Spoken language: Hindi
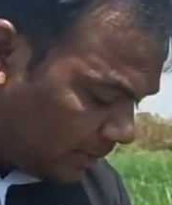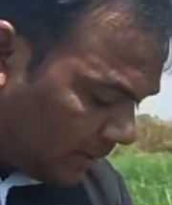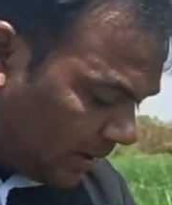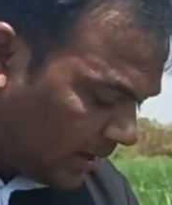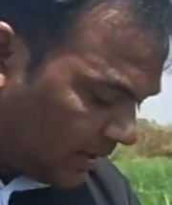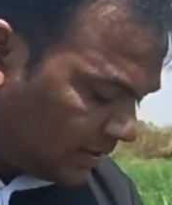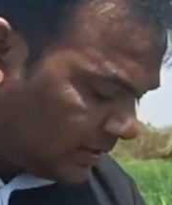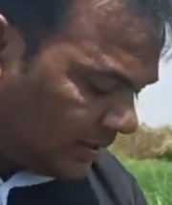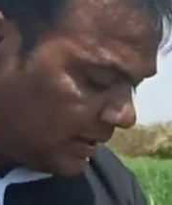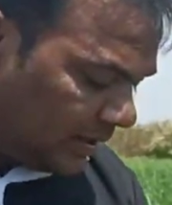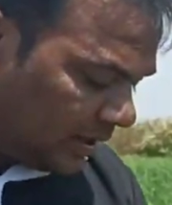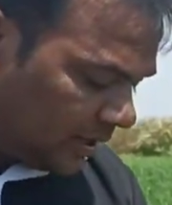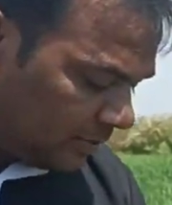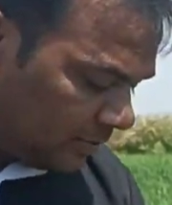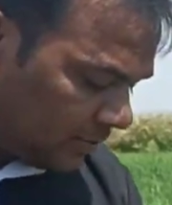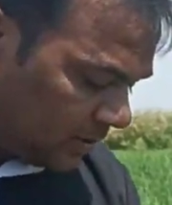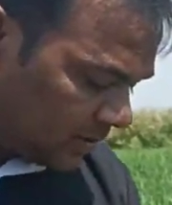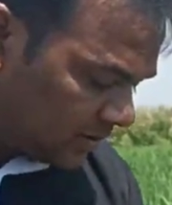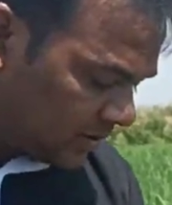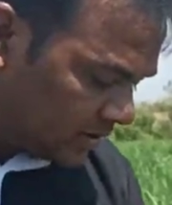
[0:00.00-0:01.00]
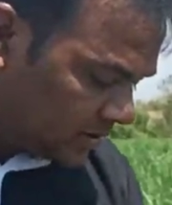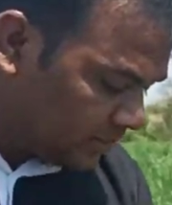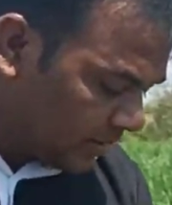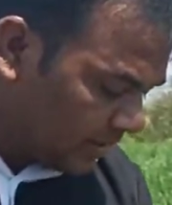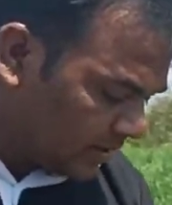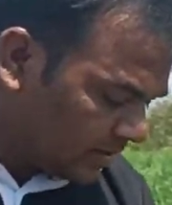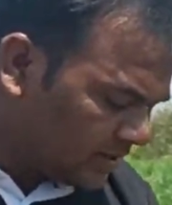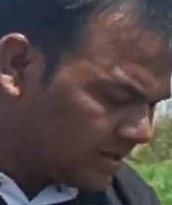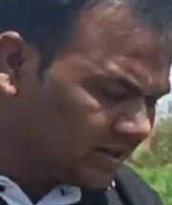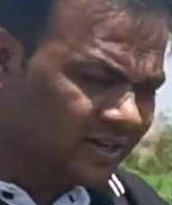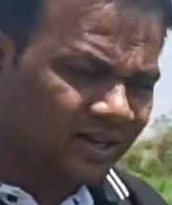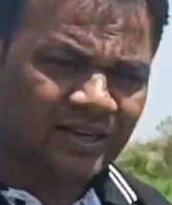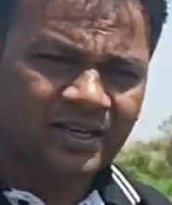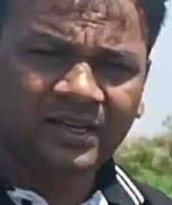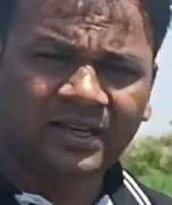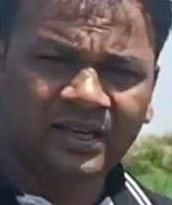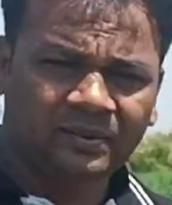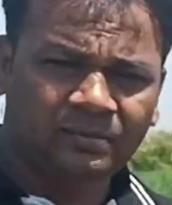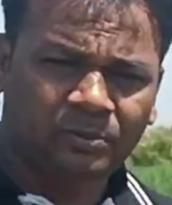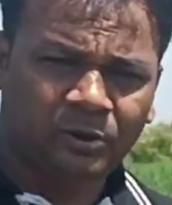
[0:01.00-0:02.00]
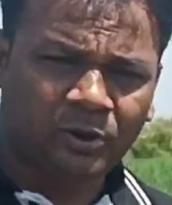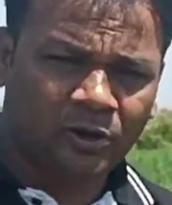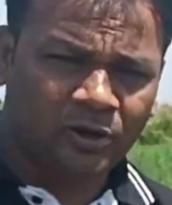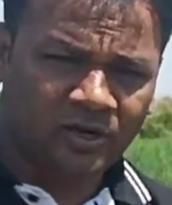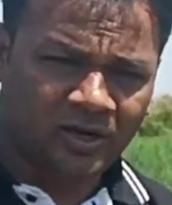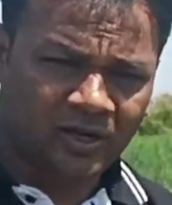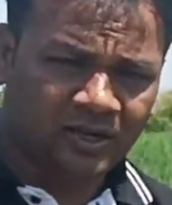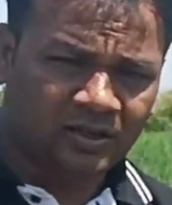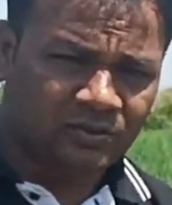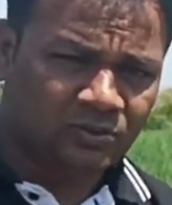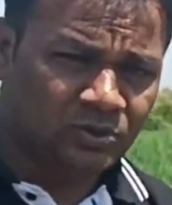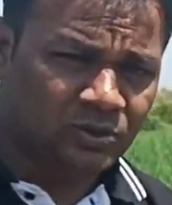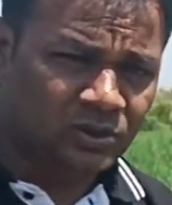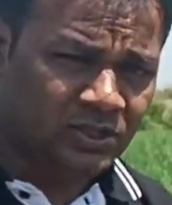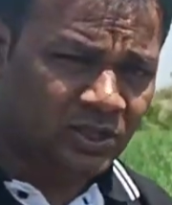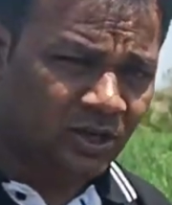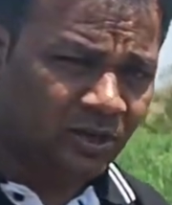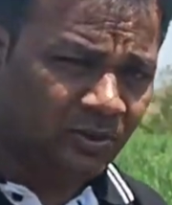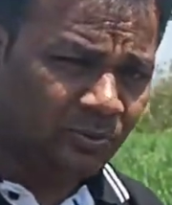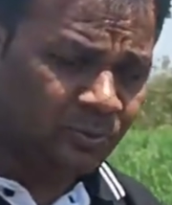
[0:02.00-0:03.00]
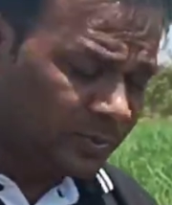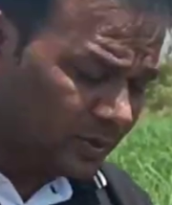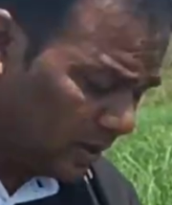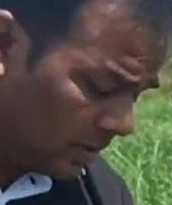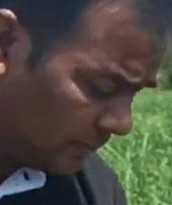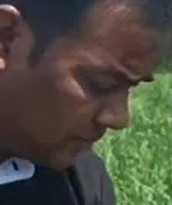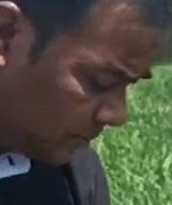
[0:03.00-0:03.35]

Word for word: बाद ये लगभग 10-12 दिन का ये प्लॉट है तो इसके ऊपर आप